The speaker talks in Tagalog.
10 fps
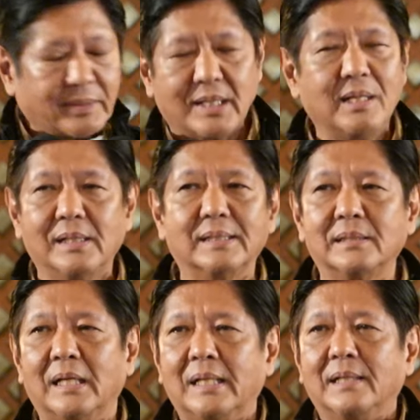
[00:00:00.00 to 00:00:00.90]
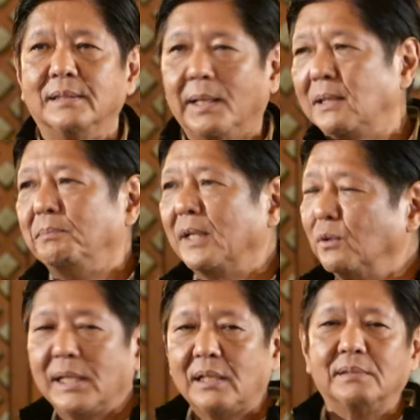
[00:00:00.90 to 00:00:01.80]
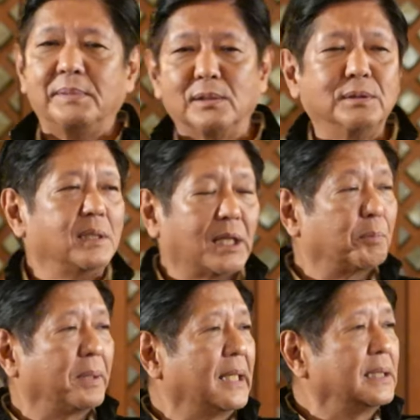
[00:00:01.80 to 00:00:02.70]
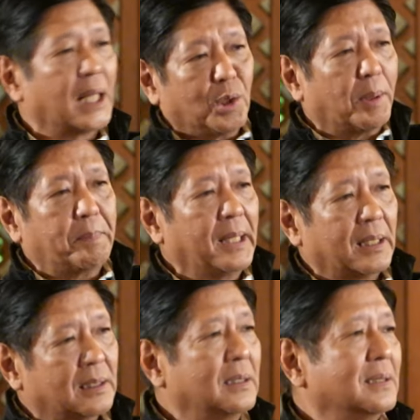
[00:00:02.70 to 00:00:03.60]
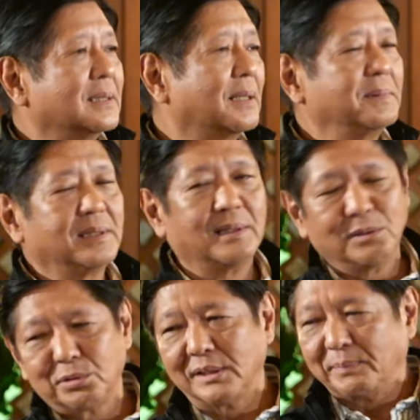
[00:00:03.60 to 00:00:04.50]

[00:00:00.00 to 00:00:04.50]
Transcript: Uh, na, meron na, meron nang nagbigay, dalawa pa. Sabi ko, oh, sige,